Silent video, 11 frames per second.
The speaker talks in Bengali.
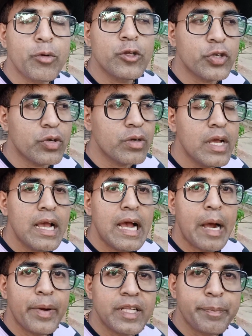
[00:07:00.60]
প্রয়োজন
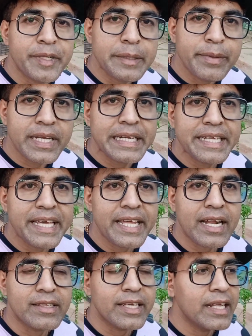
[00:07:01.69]
আমাদের পৃথিবীকে টিকে
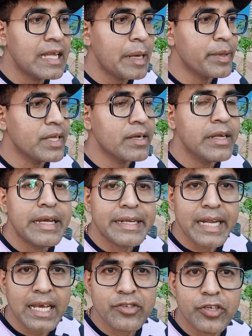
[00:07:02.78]
রাখতে গেলে আমাদের
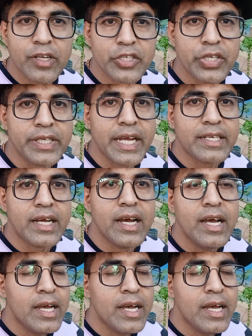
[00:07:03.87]
নেক্সট জেনারেশনকে একটা